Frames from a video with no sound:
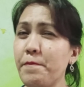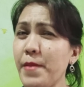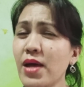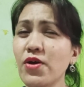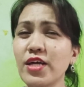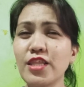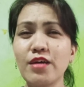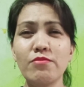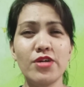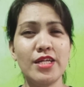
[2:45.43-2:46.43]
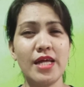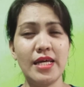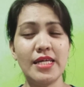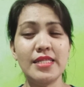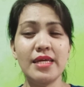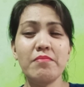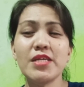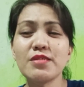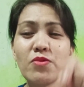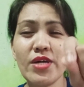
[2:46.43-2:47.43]
pero hindi mo in, hindi
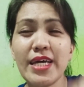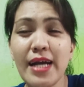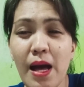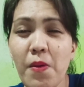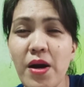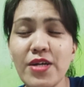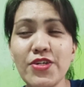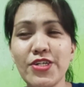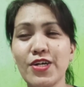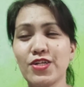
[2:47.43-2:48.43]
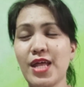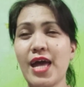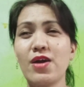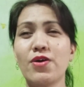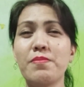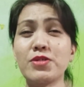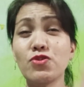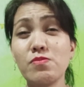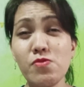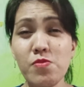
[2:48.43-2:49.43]
mismong ikaw ang nag-try or
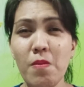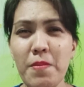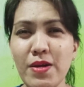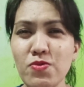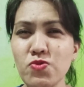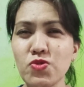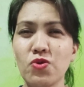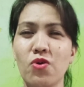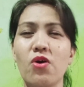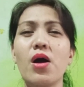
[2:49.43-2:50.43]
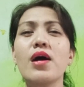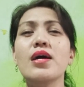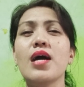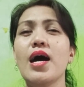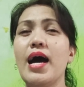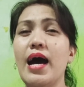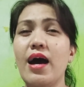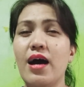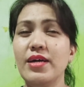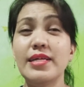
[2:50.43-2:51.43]
magsumubok magluto,
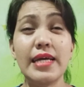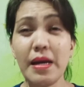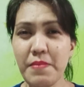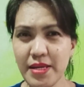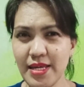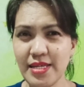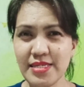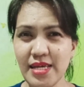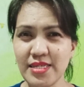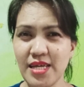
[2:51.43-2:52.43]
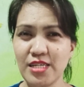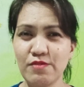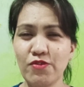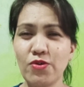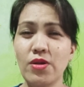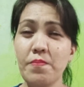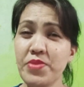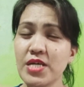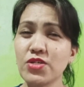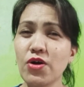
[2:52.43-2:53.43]
uh, hindi ka magiging successful.
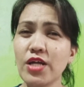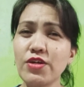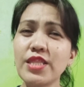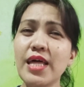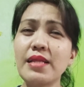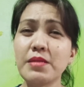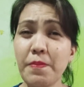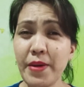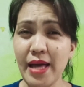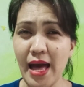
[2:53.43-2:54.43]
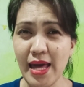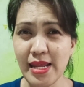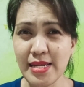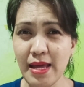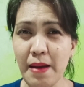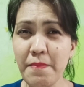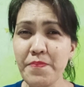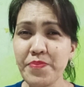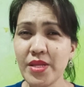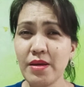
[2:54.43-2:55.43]
So, ganun din sa pag-aaral ng
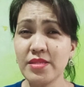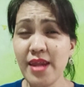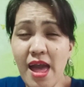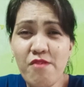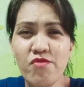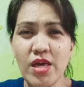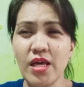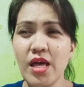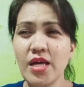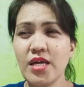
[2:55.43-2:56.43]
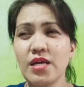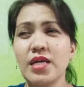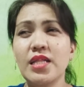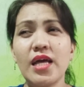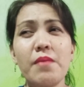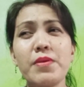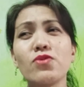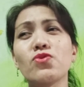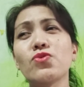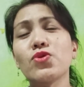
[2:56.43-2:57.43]
driving hindi ka
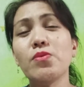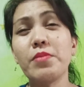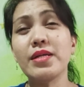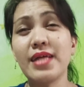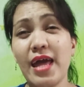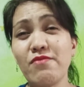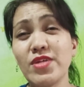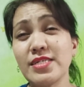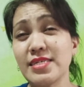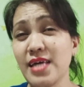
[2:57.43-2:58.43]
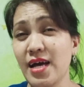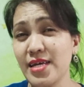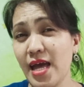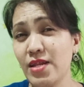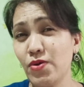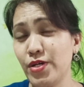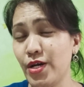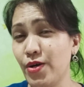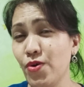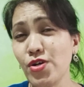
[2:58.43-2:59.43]
matututong mag-drive ng sasakyan or
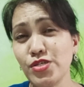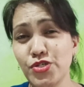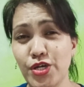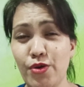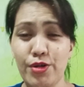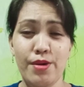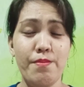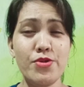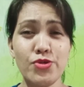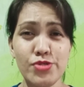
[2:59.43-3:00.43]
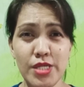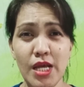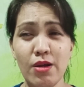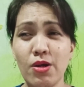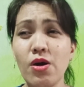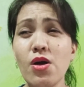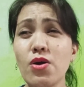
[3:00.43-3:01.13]
ng kotse or ng motorsiklo